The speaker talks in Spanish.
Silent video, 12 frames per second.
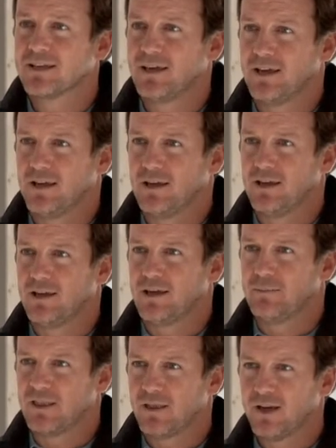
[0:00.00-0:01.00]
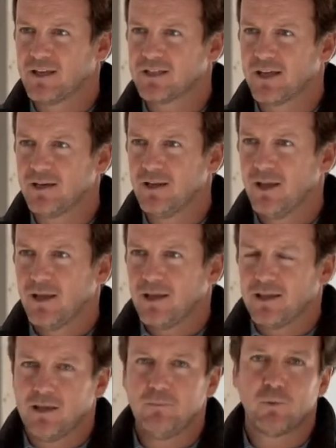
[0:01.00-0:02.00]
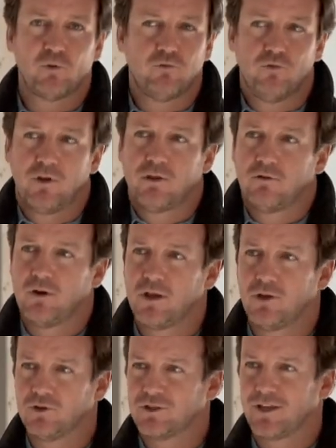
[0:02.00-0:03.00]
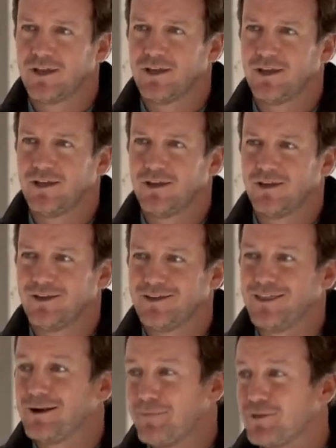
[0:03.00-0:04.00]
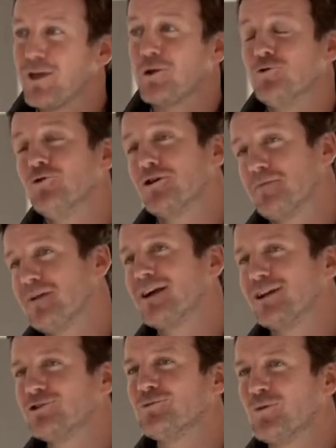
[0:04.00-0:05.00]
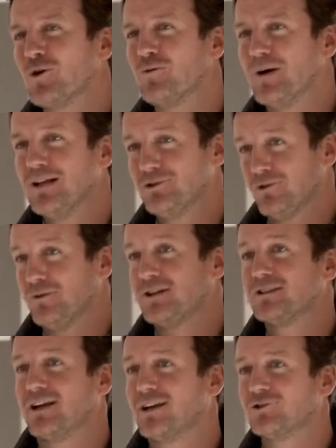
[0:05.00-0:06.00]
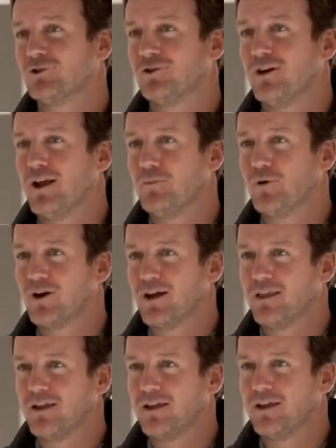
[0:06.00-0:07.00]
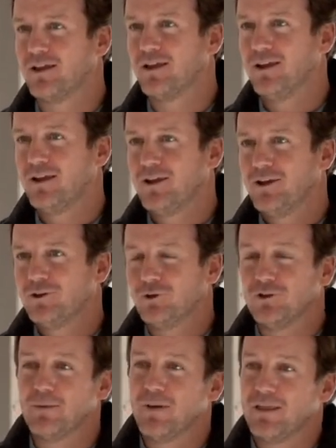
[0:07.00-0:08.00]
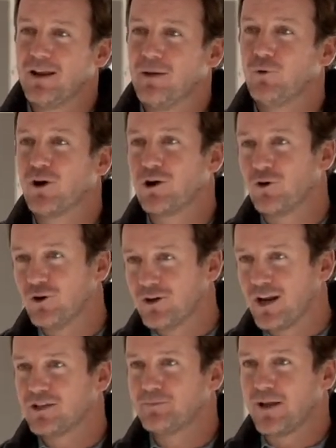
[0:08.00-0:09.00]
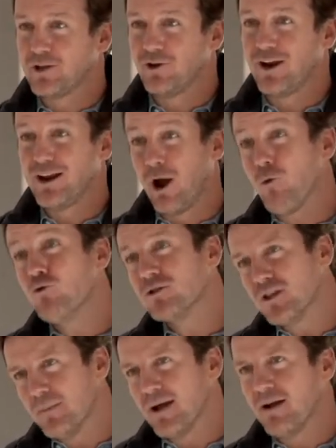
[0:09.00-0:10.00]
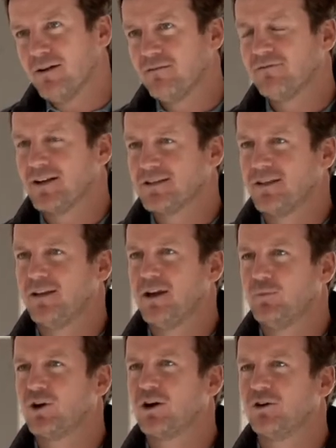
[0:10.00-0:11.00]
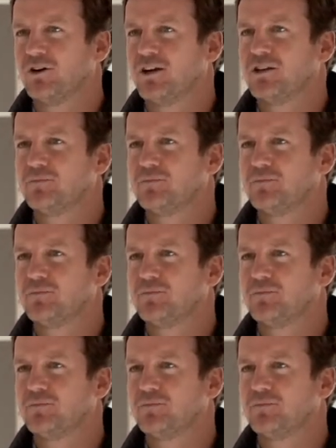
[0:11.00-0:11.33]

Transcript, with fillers: que, me interesan y profundizo en ellos. Eh, y de repente hay uno que me engancha un poco más, como en este caso toda la época de, todo el tema de la época colonial española, la última fase de la época colonial